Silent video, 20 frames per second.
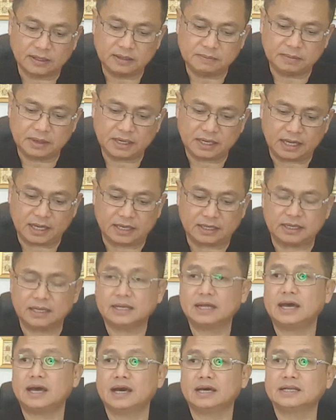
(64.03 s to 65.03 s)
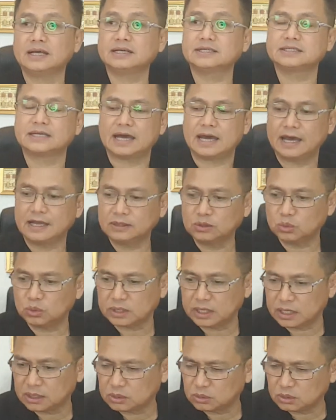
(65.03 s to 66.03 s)
รที่เป็นเดชในทางทักษะตัว
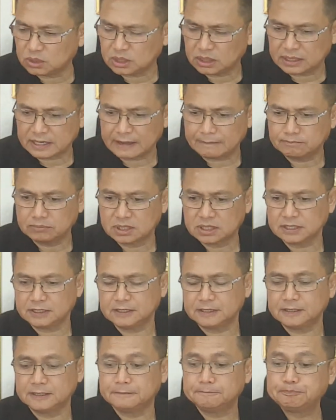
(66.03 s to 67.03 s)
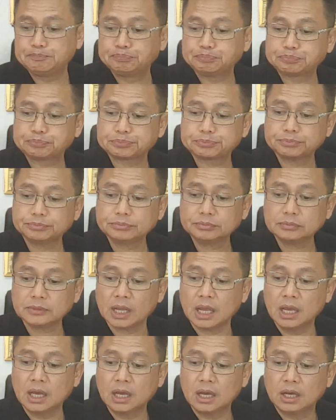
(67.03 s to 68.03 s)
ใดตัวหนึ่งนำคือ
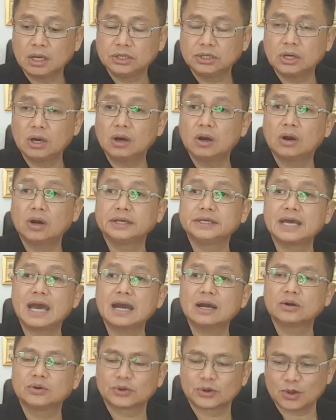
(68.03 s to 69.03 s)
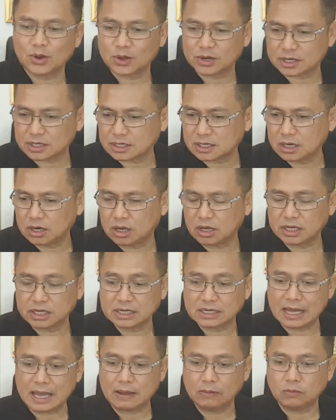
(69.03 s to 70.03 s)
ยอยักษ์รอเรือรอลิ
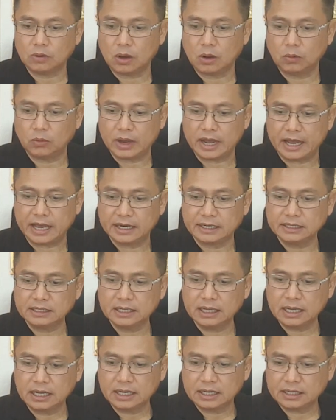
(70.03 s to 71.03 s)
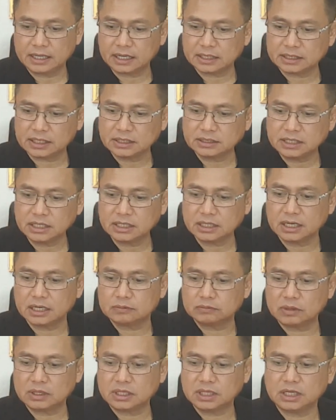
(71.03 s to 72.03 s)
ง และวอ แหวน เด็กหญิงที่เกิด
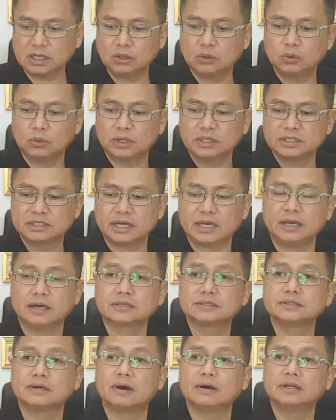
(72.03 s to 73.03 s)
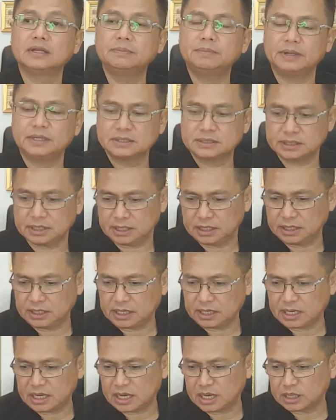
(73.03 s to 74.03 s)
วันนี้ควรใช้อักษรที่เป็นสี
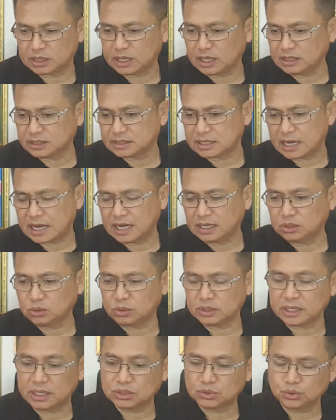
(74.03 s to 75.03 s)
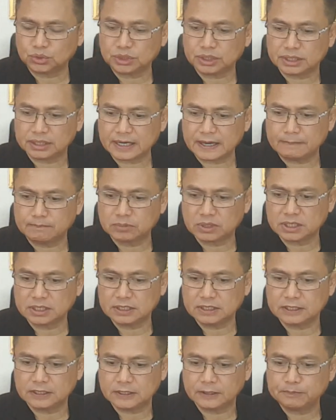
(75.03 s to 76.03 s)
ในทางทักษะตัวใดตัวหนึ่งนำ
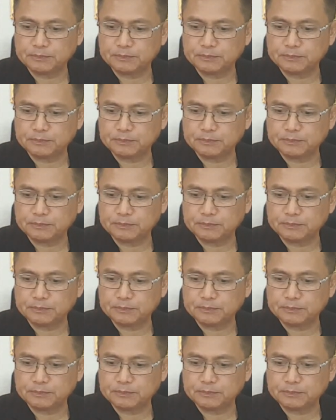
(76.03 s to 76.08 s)
คือ